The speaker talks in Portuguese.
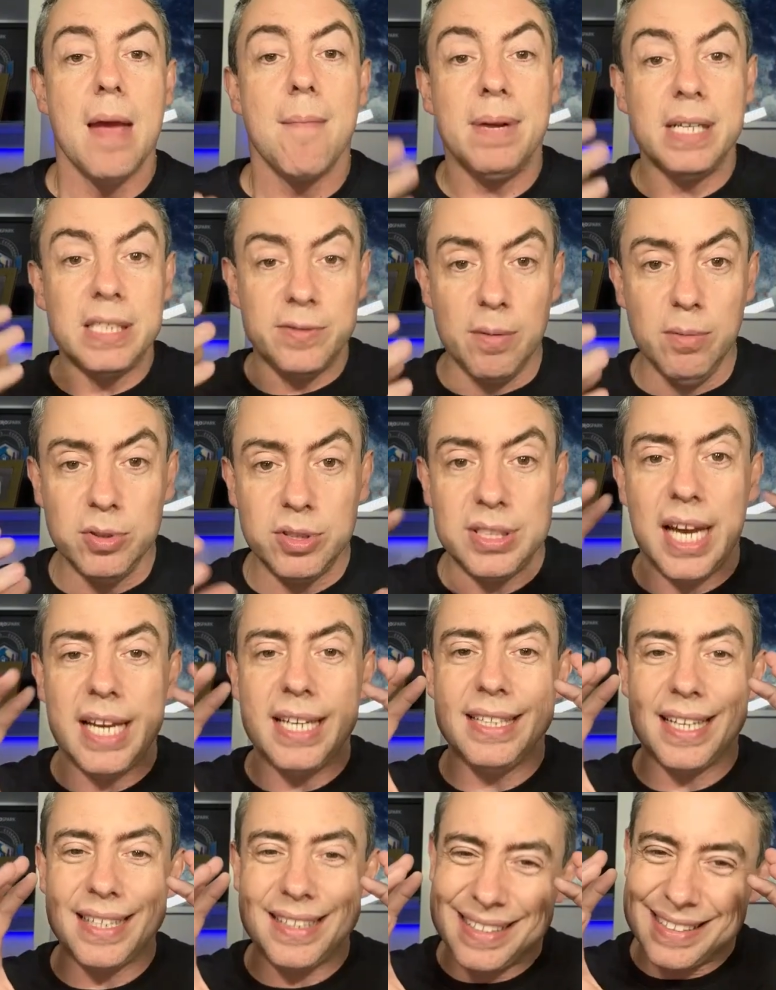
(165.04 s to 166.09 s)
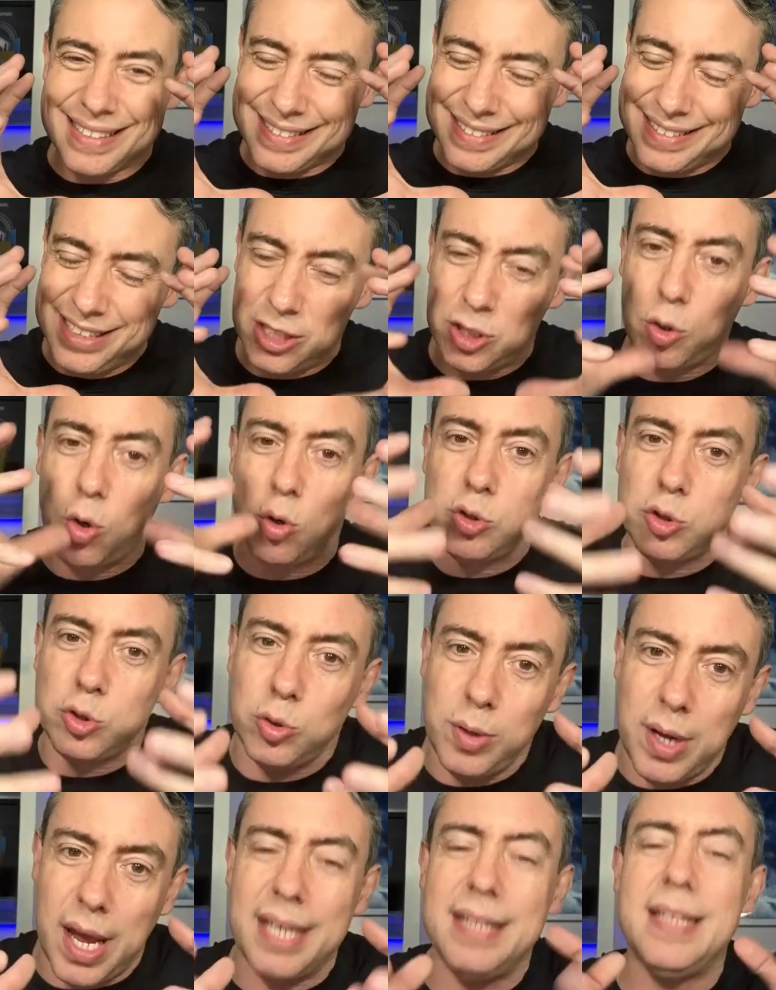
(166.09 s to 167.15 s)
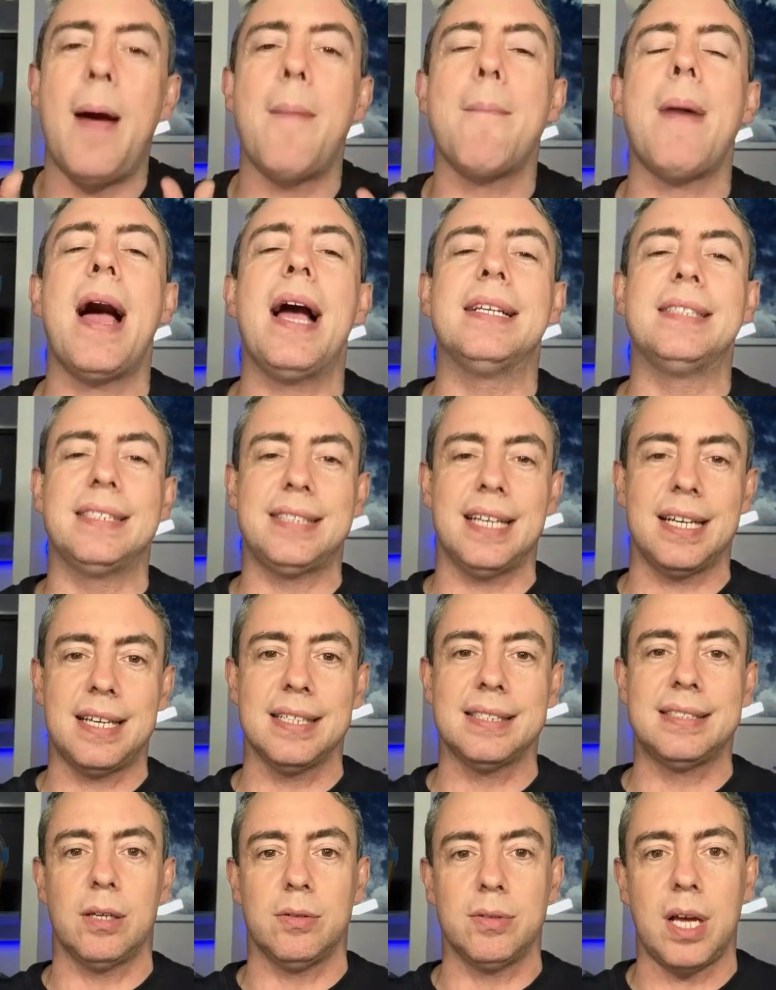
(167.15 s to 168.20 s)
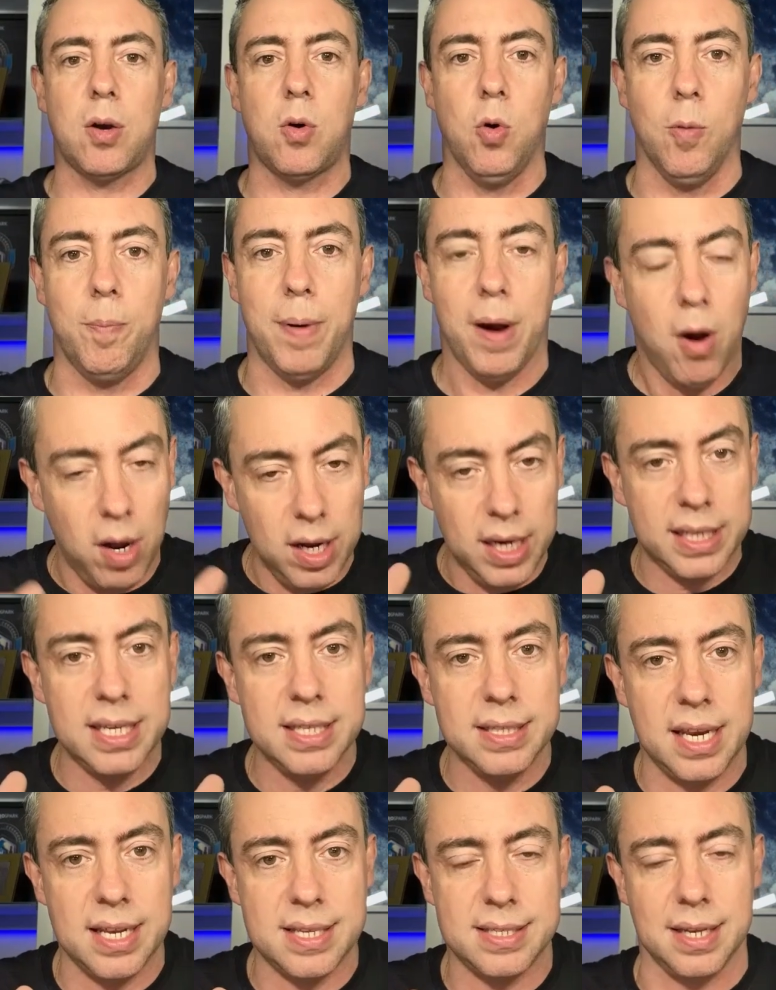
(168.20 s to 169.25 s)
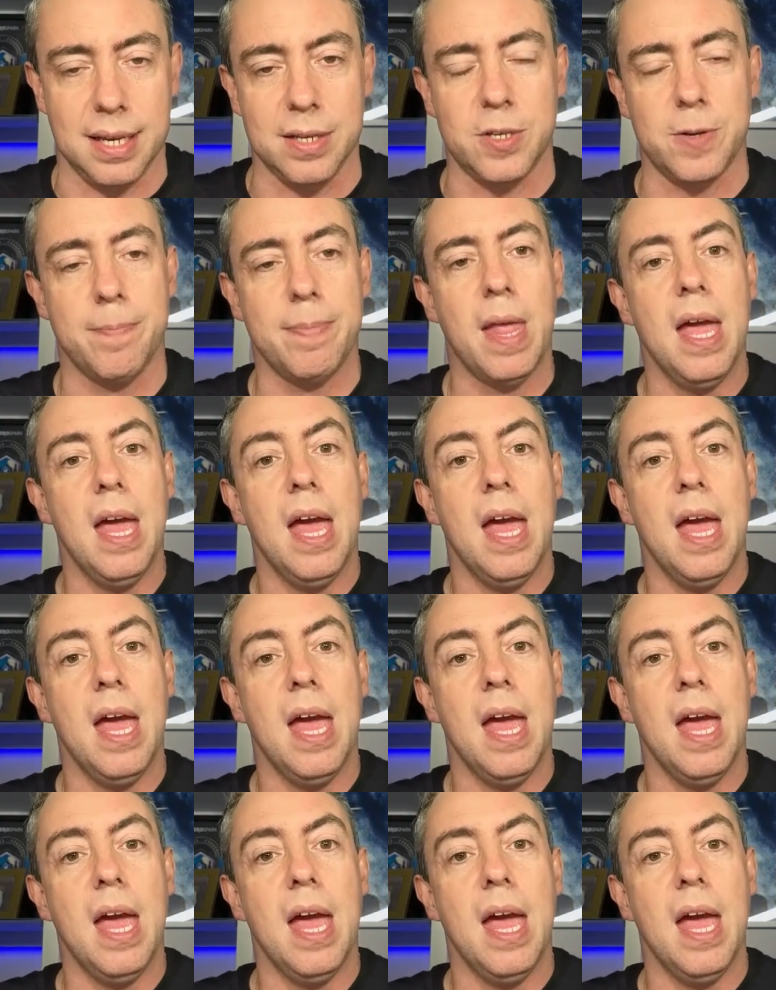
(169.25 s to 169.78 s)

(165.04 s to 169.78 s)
Mas vamos ainda desconstruir ainda mais essa questão da culpa. Olha que interessante.